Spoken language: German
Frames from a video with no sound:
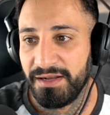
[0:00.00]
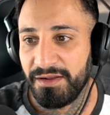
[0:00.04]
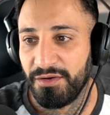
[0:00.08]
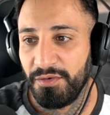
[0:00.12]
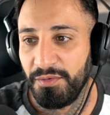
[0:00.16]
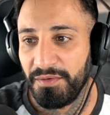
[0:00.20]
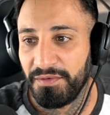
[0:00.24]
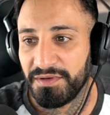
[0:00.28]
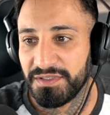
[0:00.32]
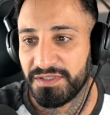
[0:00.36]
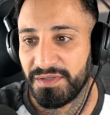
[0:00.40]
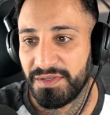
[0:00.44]

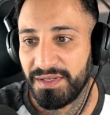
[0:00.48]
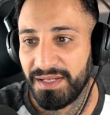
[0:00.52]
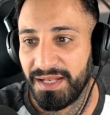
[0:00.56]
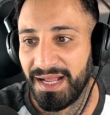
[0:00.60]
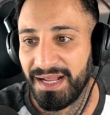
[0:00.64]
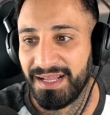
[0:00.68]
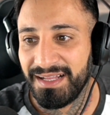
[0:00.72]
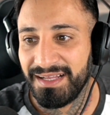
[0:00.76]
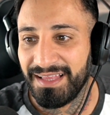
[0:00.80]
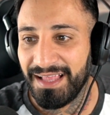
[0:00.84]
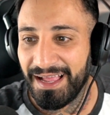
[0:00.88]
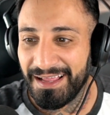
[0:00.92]
Guck mal, was für einen
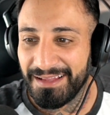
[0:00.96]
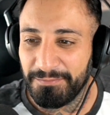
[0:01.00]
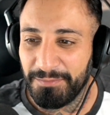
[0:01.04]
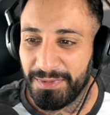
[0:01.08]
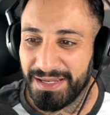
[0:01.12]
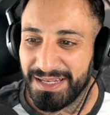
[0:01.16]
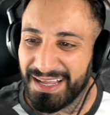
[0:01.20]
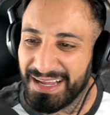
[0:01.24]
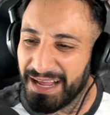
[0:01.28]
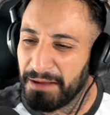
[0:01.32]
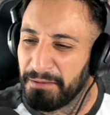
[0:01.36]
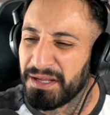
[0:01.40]
Nacken der hat,
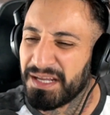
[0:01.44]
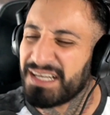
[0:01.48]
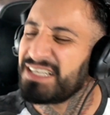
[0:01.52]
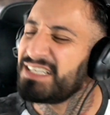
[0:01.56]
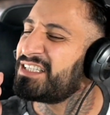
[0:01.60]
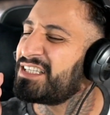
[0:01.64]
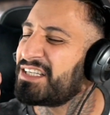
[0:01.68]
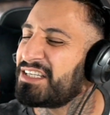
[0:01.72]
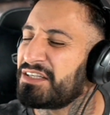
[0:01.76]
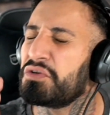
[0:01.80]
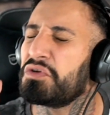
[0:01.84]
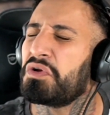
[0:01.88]
man. Da kann man
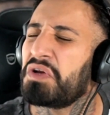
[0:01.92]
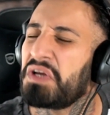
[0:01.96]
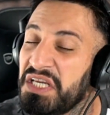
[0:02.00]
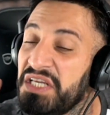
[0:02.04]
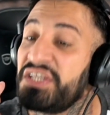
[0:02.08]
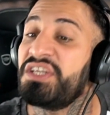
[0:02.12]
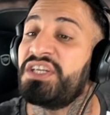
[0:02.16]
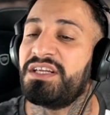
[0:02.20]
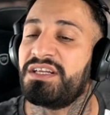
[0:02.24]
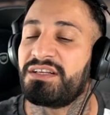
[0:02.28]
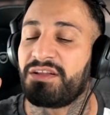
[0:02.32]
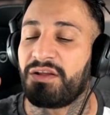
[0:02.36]
richtig, so
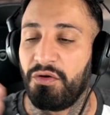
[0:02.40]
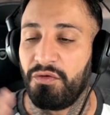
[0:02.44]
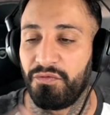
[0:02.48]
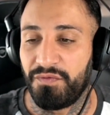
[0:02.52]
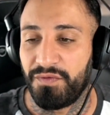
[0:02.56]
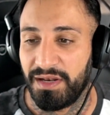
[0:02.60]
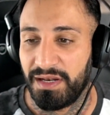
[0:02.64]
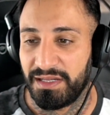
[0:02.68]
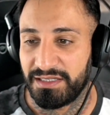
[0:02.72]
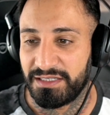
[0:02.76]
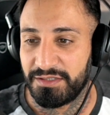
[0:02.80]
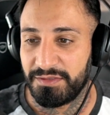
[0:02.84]
richtig drauf
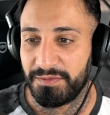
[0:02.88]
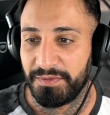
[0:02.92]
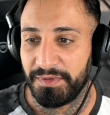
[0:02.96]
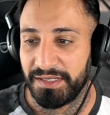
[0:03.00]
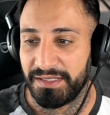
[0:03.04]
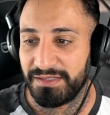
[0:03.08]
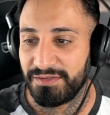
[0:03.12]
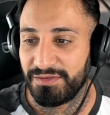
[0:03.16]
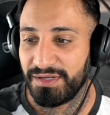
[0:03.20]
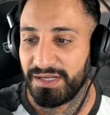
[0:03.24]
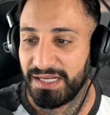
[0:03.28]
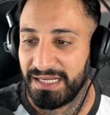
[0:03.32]
klatschen,
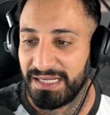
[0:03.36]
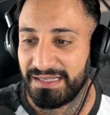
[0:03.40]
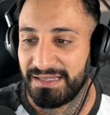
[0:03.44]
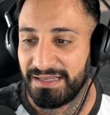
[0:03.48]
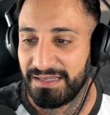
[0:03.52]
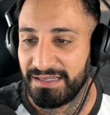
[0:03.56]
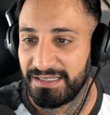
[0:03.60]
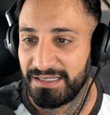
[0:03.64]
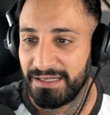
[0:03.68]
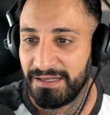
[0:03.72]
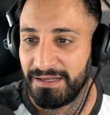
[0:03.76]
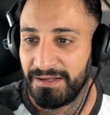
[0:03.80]
Mann. So richtig.